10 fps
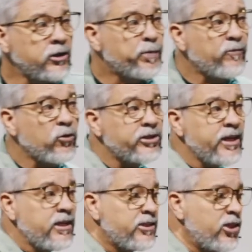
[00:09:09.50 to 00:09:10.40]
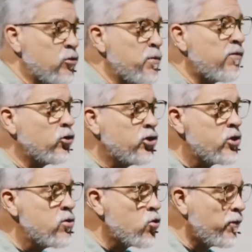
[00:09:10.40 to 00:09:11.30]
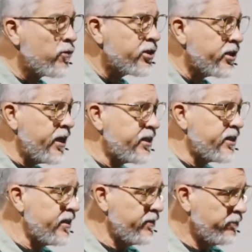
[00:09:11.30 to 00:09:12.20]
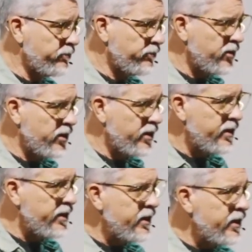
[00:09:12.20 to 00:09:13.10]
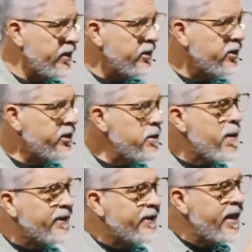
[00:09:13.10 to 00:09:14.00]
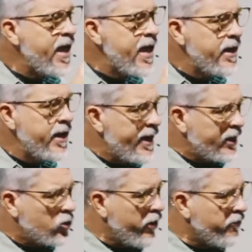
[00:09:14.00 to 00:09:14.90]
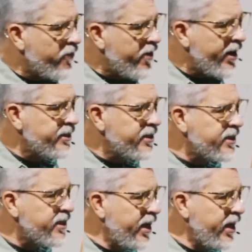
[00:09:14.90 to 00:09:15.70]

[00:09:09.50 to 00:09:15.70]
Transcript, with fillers: dito para vocês isso, mas vou dizer uma coisa para vocês. Se baterem na sua face